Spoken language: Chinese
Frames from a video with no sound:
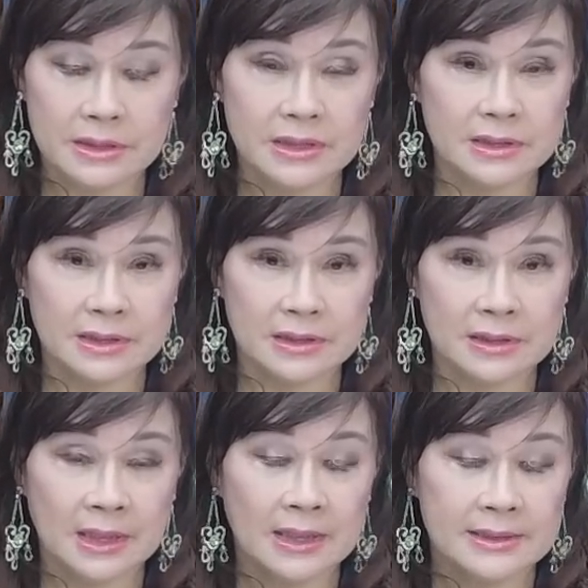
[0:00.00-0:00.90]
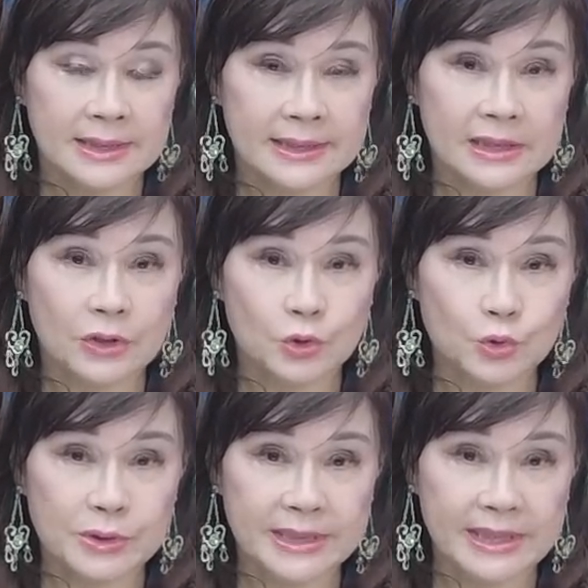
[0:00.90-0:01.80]
是一个在你的工
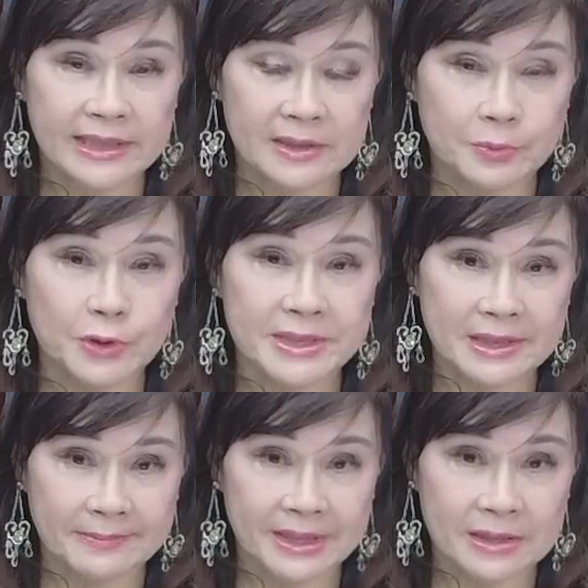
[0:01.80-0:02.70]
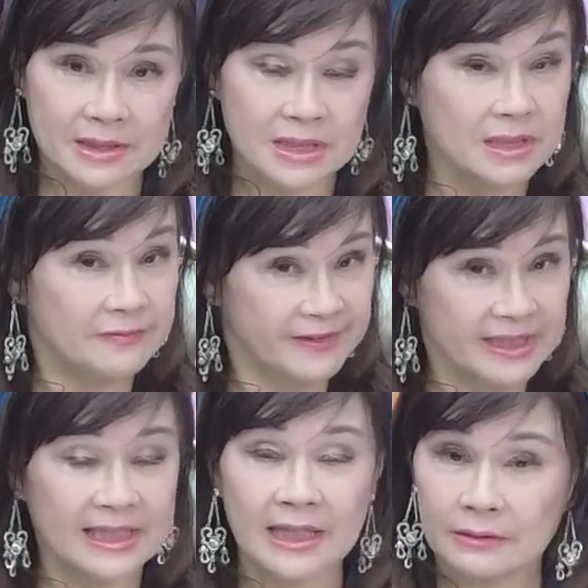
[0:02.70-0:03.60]
作上 key point 上面呢，是一个
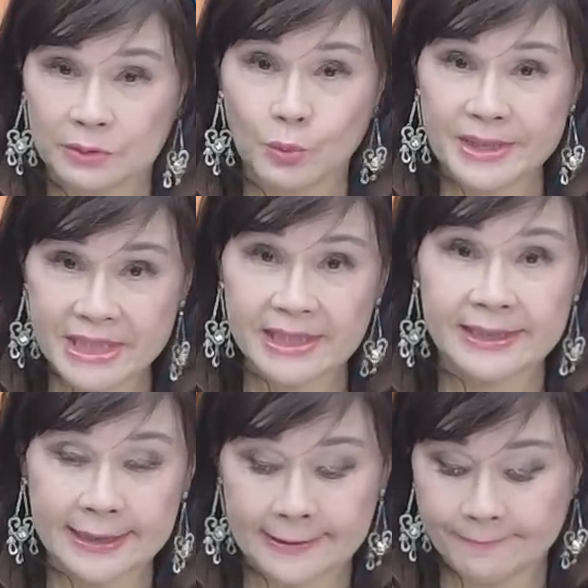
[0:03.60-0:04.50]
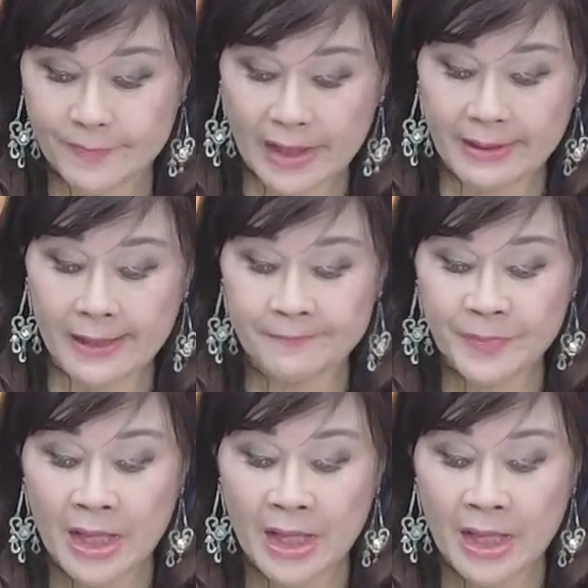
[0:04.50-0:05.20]
非常好的关键点，好不好？